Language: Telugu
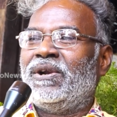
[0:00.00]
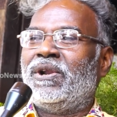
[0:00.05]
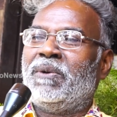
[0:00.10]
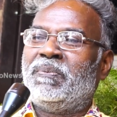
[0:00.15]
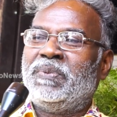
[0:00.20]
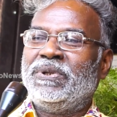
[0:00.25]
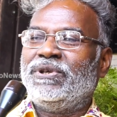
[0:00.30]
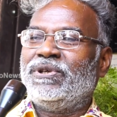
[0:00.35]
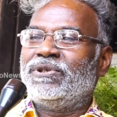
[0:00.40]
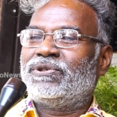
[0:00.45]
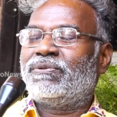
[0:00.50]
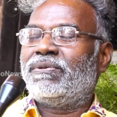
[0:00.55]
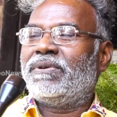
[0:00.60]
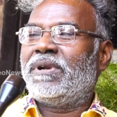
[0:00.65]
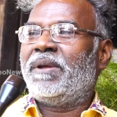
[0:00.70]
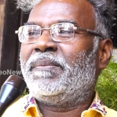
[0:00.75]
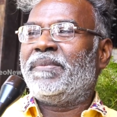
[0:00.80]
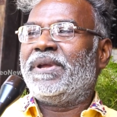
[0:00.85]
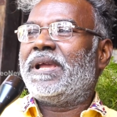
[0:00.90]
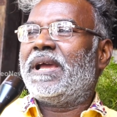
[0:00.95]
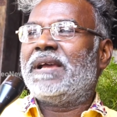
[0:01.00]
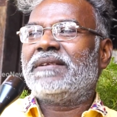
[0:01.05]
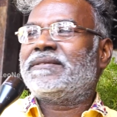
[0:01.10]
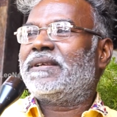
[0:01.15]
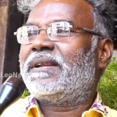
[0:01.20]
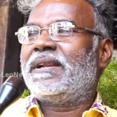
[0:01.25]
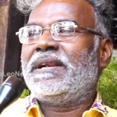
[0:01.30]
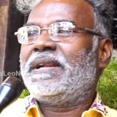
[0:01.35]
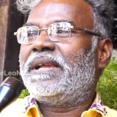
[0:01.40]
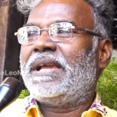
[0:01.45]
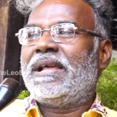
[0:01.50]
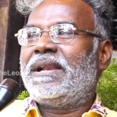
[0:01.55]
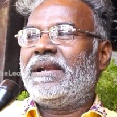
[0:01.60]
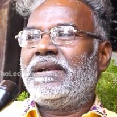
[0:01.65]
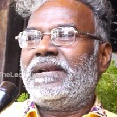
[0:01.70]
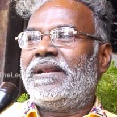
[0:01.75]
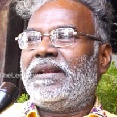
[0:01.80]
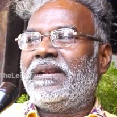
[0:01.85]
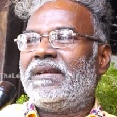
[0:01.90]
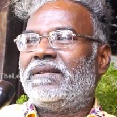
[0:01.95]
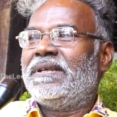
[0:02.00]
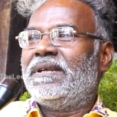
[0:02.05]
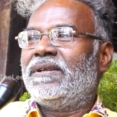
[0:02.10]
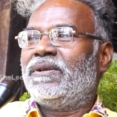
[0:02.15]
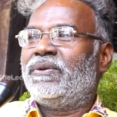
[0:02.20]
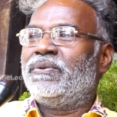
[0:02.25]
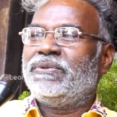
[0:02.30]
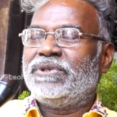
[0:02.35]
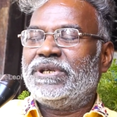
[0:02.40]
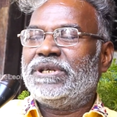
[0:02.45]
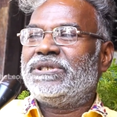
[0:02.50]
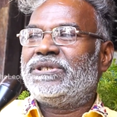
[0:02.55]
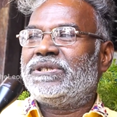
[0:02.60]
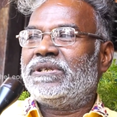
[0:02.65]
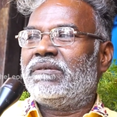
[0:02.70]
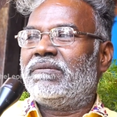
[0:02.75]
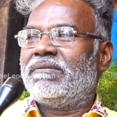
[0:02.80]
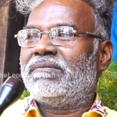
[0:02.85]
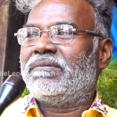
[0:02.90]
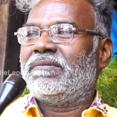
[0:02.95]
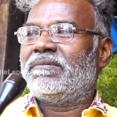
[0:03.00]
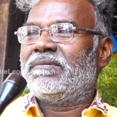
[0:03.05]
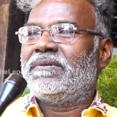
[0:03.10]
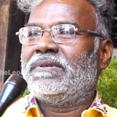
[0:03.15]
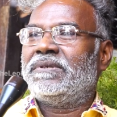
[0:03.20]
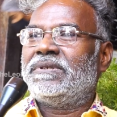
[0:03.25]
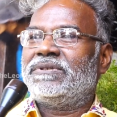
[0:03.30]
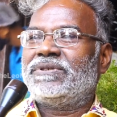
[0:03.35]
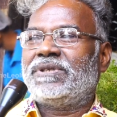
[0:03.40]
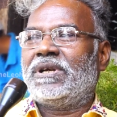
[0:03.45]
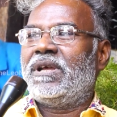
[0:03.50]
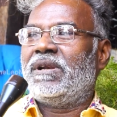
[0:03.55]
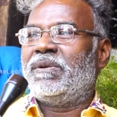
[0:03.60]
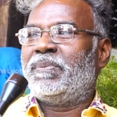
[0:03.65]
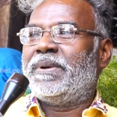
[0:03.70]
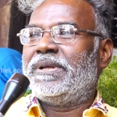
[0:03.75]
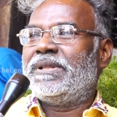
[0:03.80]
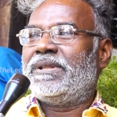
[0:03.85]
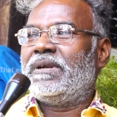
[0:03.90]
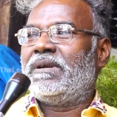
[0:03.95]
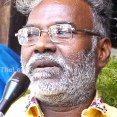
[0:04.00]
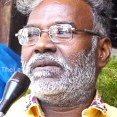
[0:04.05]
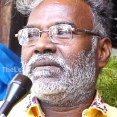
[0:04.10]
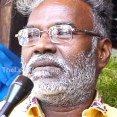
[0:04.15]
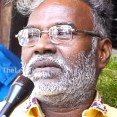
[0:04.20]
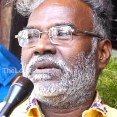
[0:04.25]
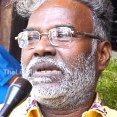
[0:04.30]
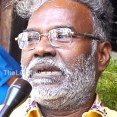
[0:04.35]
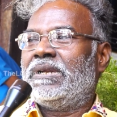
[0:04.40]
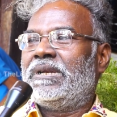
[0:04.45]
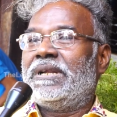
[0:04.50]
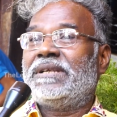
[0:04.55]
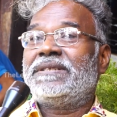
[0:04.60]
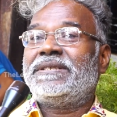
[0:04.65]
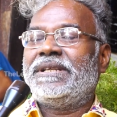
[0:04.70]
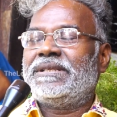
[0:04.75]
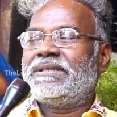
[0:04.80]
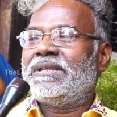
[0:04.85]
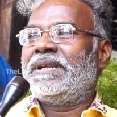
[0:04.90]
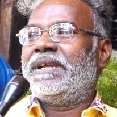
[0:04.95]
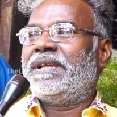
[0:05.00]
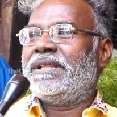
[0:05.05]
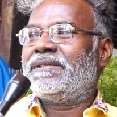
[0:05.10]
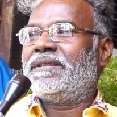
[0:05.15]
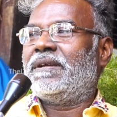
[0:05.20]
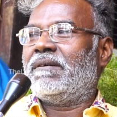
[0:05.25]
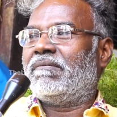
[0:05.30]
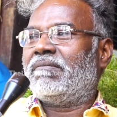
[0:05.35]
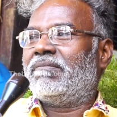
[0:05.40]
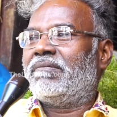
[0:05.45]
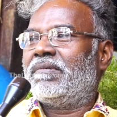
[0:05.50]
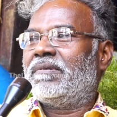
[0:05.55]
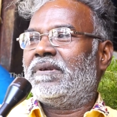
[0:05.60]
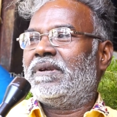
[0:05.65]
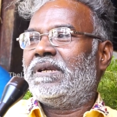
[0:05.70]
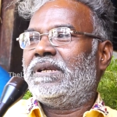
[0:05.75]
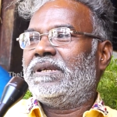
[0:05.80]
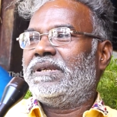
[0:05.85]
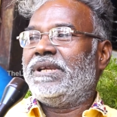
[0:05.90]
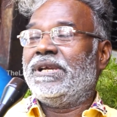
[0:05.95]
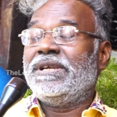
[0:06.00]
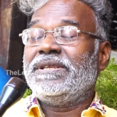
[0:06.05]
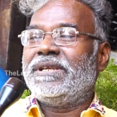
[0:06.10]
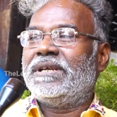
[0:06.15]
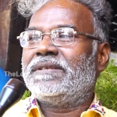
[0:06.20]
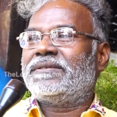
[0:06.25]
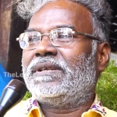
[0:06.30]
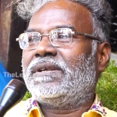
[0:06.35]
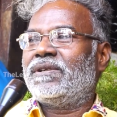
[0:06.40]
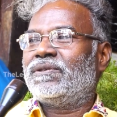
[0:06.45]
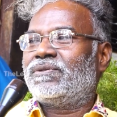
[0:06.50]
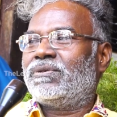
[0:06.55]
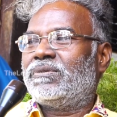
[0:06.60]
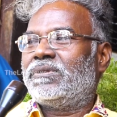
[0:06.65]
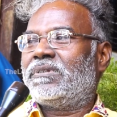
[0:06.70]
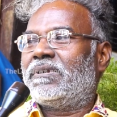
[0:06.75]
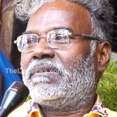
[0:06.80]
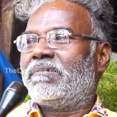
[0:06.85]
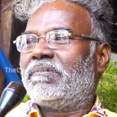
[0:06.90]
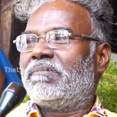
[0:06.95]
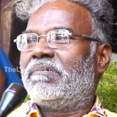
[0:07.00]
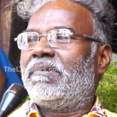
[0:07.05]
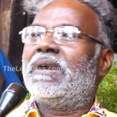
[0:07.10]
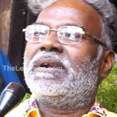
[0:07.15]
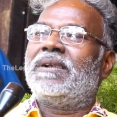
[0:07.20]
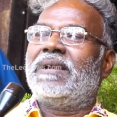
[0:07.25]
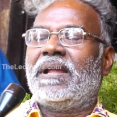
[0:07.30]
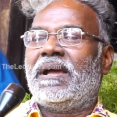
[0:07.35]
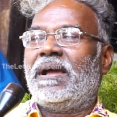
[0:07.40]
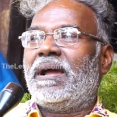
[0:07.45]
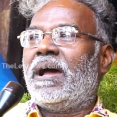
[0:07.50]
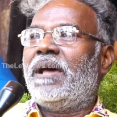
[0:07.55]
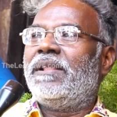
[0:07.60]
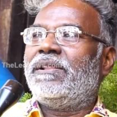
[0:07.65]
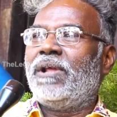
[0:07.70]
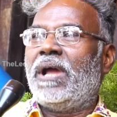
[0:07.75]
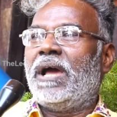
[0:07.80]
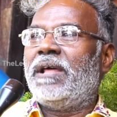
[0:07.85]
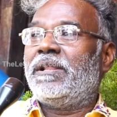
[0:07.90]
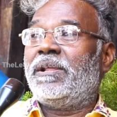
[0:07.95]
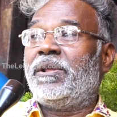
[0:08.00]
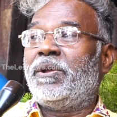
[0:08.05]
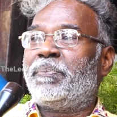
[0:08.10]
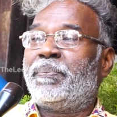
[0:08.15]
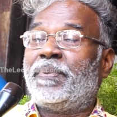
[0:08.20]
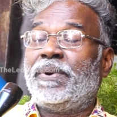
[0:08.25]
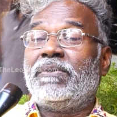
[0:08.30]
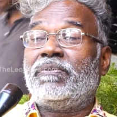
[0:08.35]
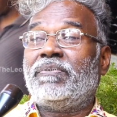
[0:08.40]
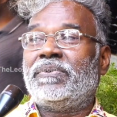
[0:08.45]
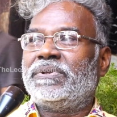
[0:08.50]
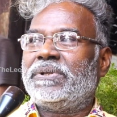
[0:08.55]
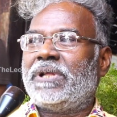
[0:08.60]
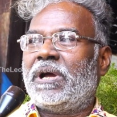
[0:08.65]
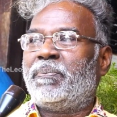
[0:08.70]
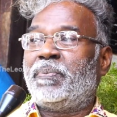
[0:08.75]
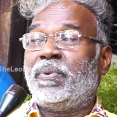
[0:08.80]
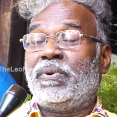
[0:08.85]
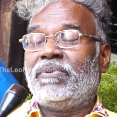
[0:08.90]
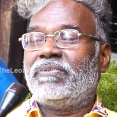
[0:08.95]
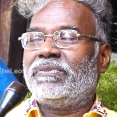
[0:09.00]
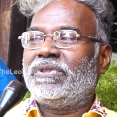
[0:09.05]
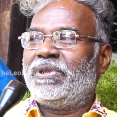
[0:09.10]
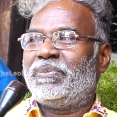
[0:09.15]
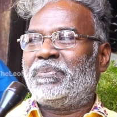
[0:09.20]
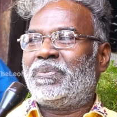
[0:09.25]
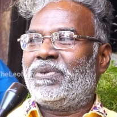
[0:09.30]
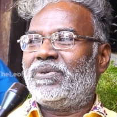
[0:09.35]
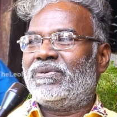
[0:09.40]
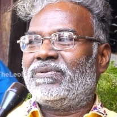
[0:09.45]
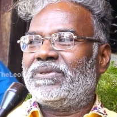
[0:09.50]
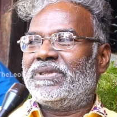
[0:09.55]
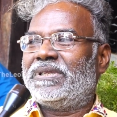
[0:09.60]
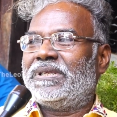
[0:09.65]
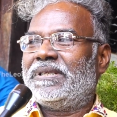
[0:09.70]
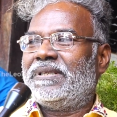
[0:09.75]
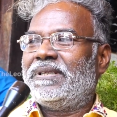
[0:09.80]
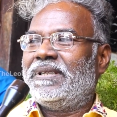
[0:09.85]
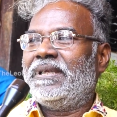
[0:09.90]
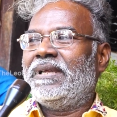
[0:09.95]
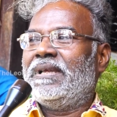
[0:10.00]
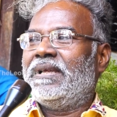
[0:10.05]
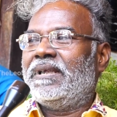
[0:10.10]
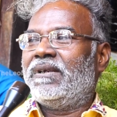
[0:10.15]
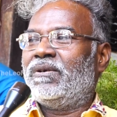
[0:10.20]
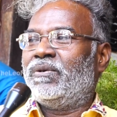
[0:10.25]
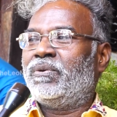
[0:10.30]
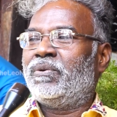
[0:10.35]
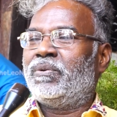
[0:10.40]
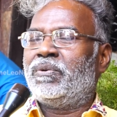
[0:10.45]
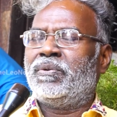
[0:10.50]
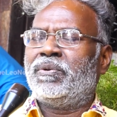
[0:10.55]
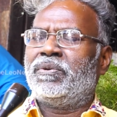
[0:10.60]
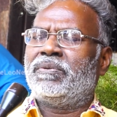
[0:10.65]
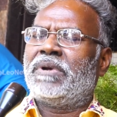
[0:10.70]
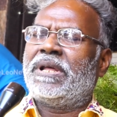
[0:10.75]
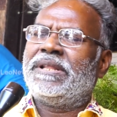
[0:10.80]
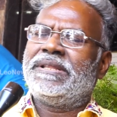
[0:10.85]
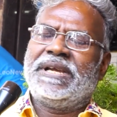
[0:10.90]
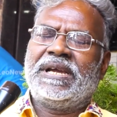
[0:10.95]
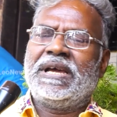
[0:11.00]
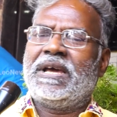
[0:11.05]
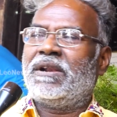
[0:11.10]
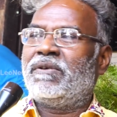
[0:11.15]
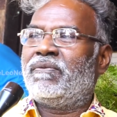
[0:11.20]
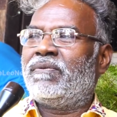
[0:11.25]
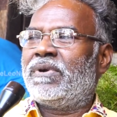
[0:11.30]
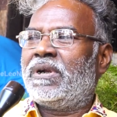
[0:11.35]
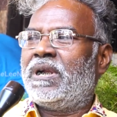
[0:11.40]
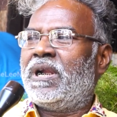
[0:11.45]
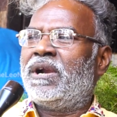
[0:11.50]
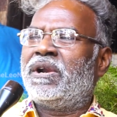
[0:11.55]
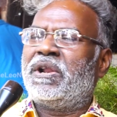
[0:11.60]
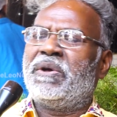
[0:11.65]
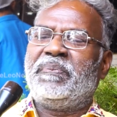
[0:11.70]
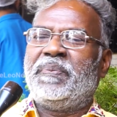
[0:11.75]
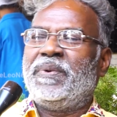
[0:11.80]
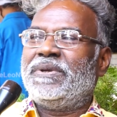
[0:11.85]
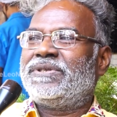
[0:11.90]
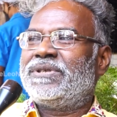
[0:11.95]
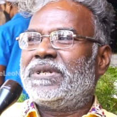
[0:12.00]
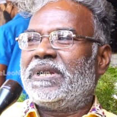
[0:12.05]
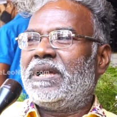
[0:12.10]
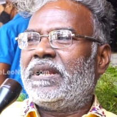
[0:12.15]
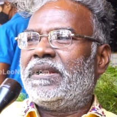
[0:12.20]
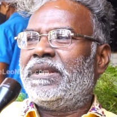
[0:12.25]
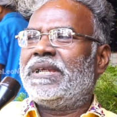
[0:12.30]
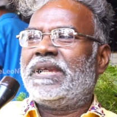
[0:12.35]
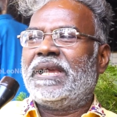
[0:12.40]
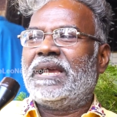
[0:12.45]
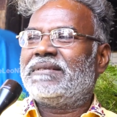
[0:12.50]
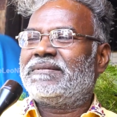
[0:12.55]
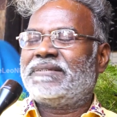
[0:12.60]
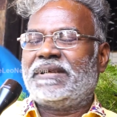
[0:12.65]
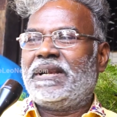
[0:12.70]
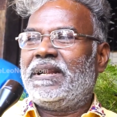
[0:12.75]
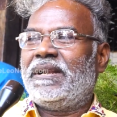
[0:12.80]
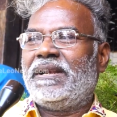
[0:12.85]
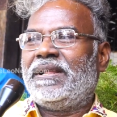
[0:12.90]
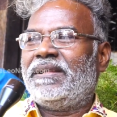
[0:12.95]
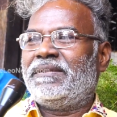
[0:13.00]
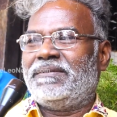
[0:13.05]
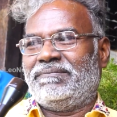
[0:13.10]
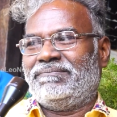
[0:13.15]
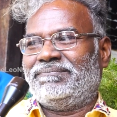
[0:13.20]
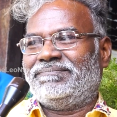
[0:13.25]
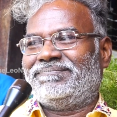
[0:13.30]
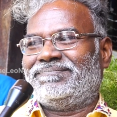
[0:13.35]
డబ్బు తీసుకున్నా మీకు వేస్తారని గ్యారంటీ లేదు నువ్వు చేసావు చాలు పదేళ్ళు నెక్స్ట్ ఇతనికి ఇద్దాం ఏం చేస్తాడో చూద్దాం అట్లా అది అది ఎప్పుడు ఉంది అప్పుడు ఉంది ఇప్పుడు ఉంది నువ్వు అధికారం ఉన్నా డబ్బు ఇచ్చినా నీకు వేస్తారని లేదు